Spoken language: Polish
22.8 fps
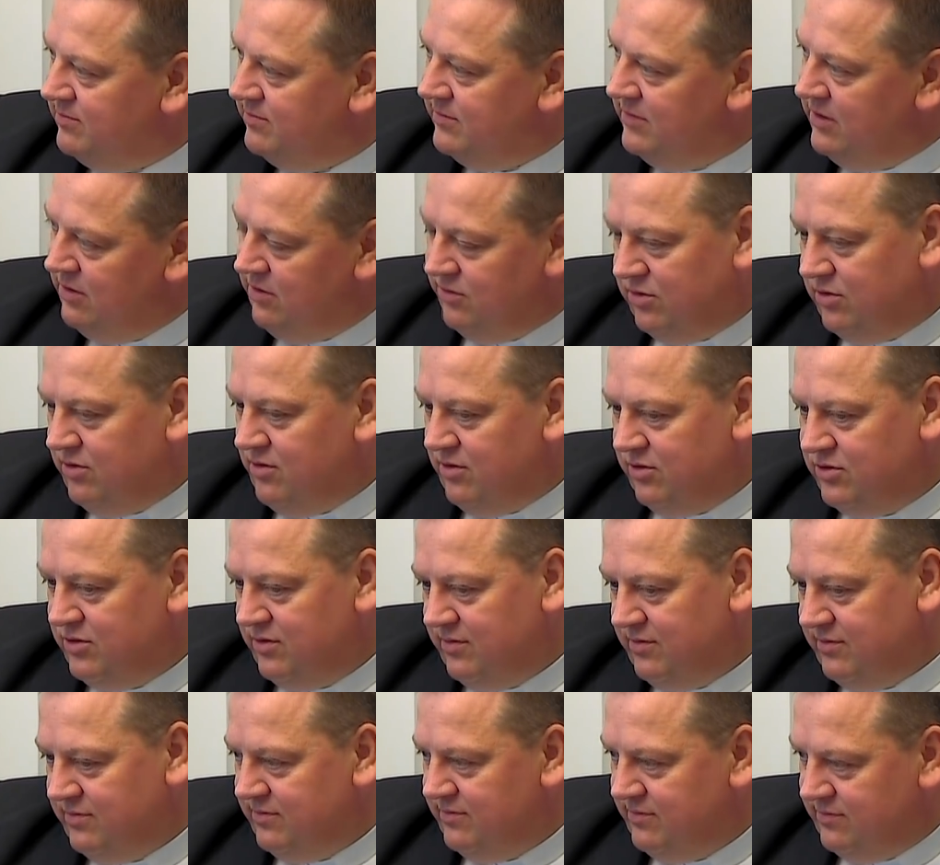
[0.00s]
I o to
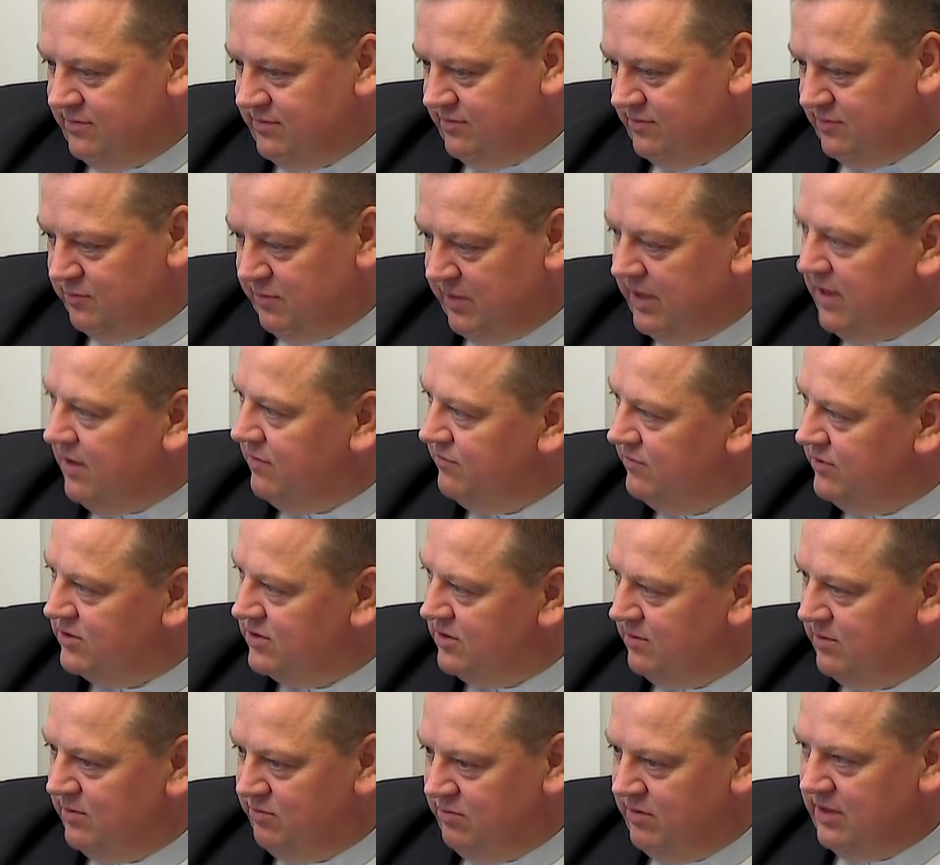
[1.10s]
chodzi w parafii,
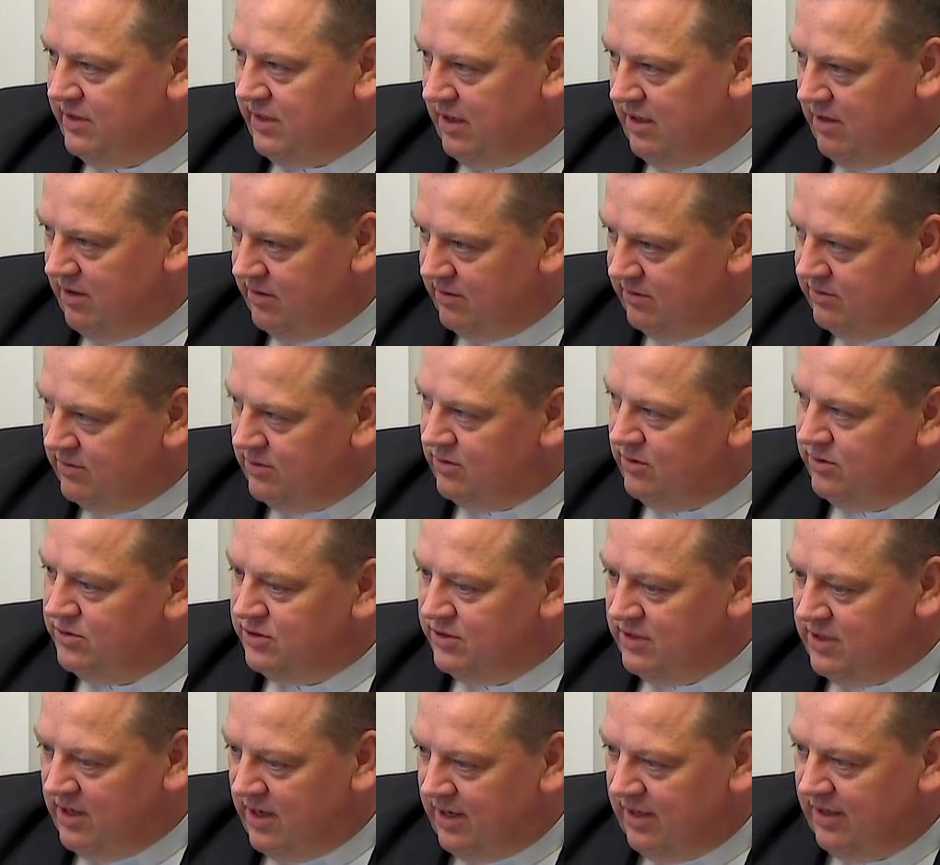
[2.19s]
żeby była taka
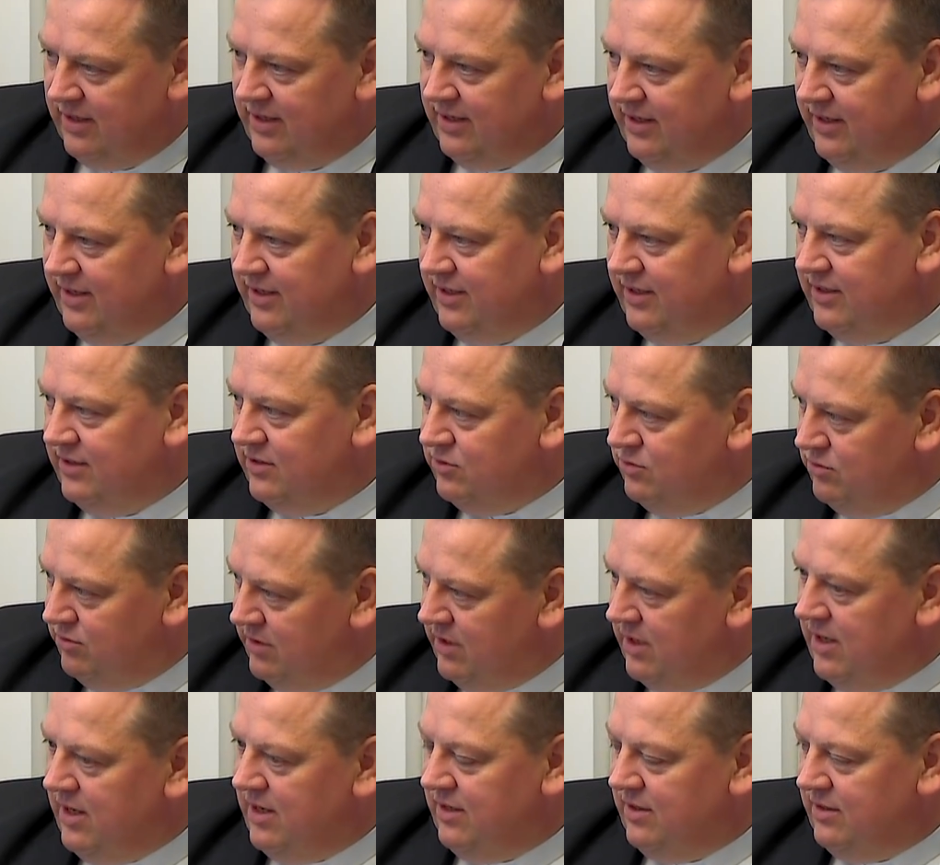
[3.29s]
rodzina,
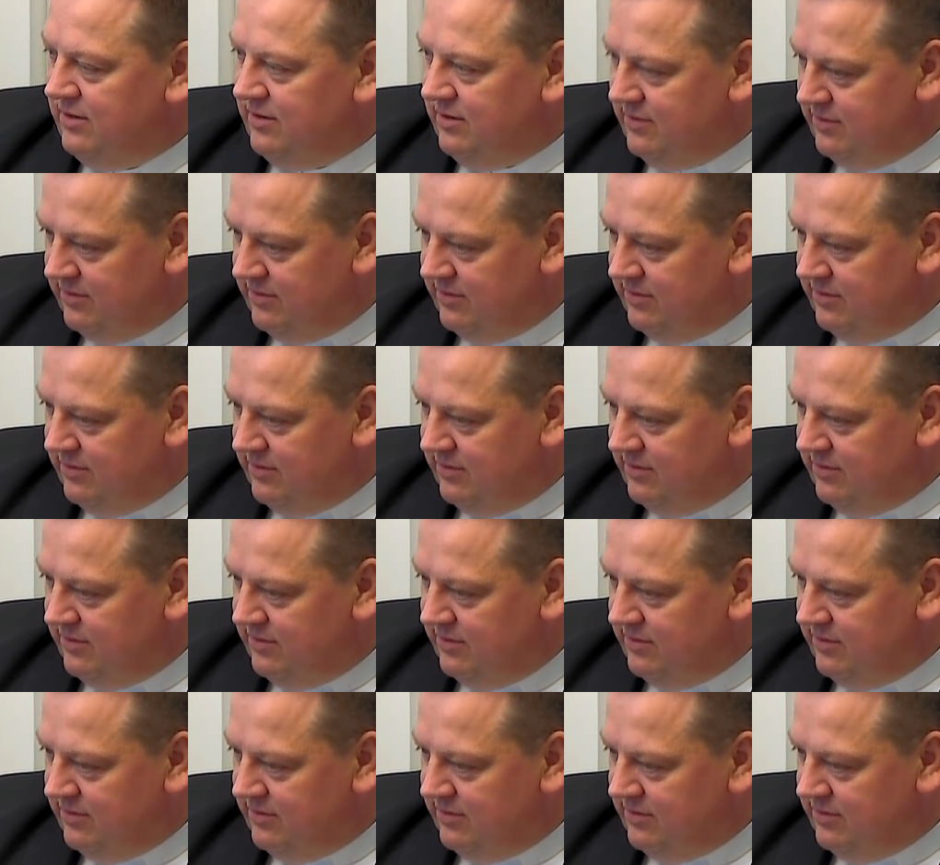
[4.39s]
która